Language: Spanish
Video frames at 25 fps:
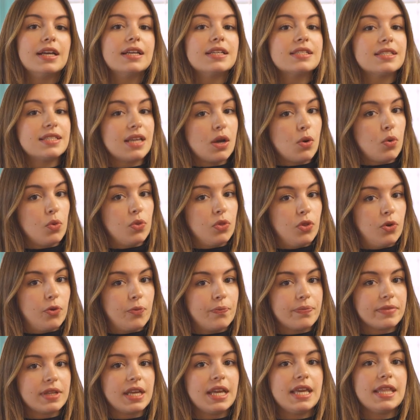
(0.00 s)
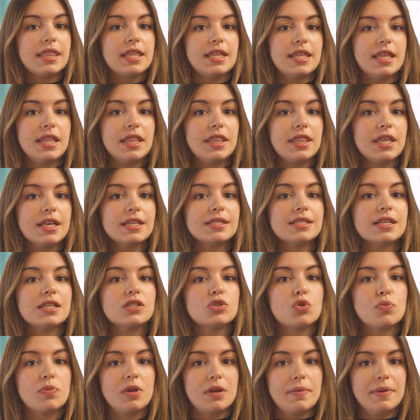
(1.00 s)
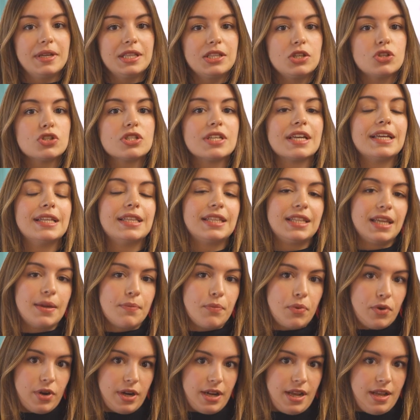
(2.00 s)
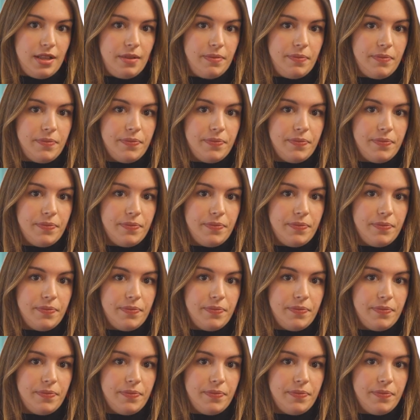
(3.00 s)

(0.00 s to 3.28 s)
Segundo, incidencias y suplementos en tiempo real.